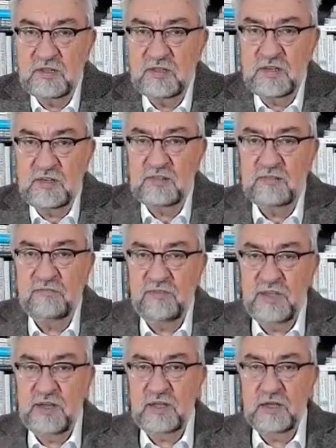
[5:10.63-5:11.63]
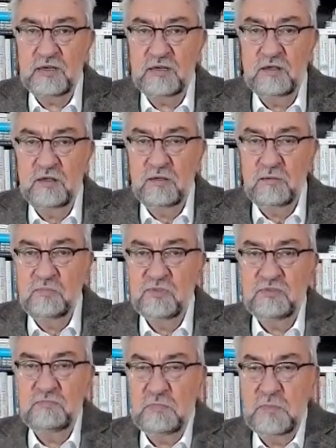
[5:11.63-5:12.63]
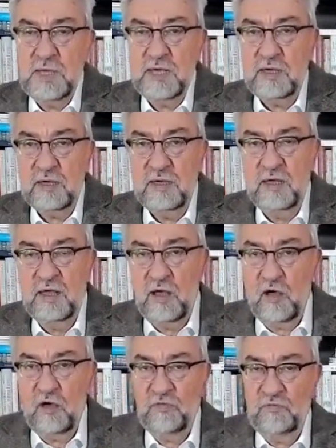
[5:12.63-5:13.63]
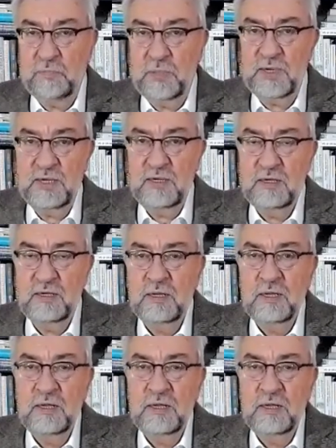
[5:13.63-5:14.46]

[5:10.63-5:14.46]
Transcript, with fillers: Das heißt, weniger müssen mehr aufbringen.